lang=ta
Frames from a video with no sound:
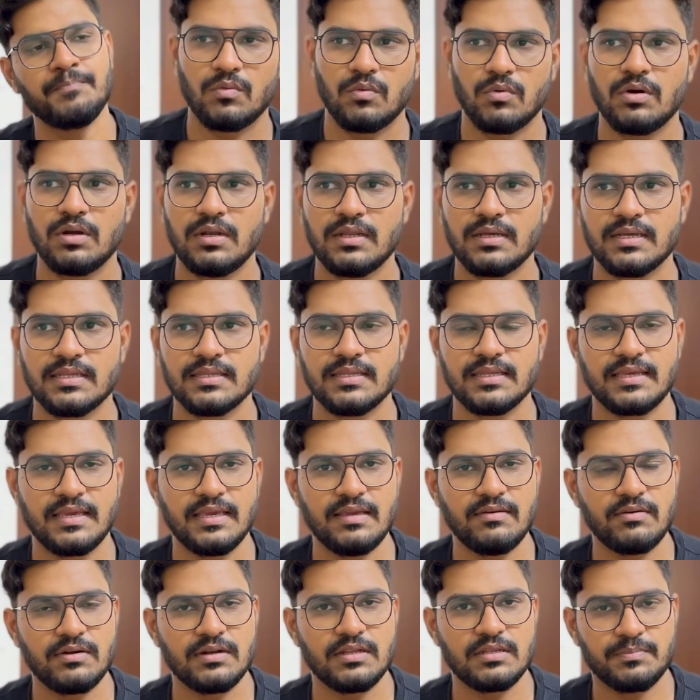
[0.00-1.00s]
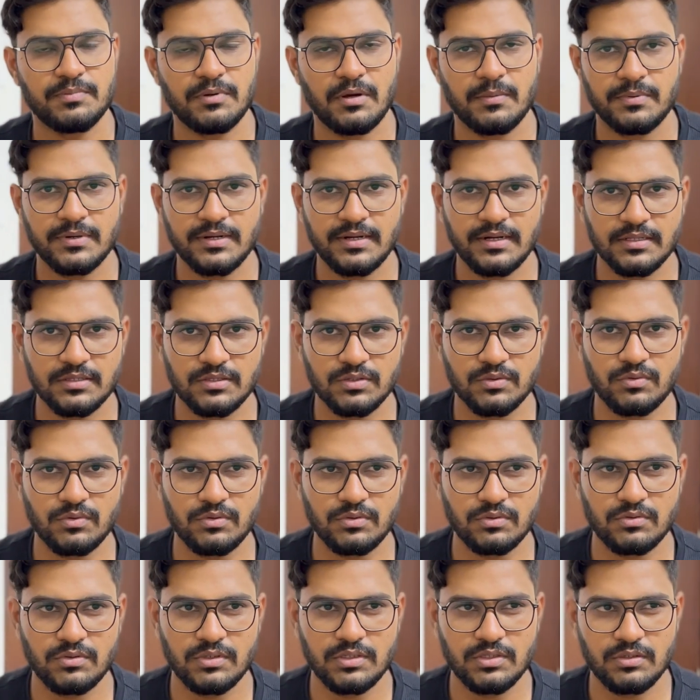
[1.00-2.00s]
உங்களுக்கு அந்த கீவேர்டு ப்ராப்பராக எடுத்து
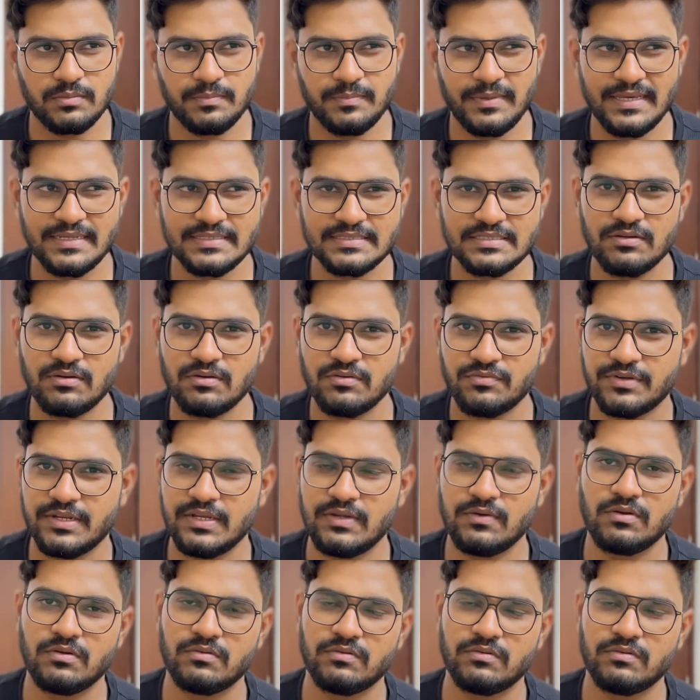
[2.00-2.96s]
கொடுக்கும் இதை பேஸ் லெவல் ஃப்ரீ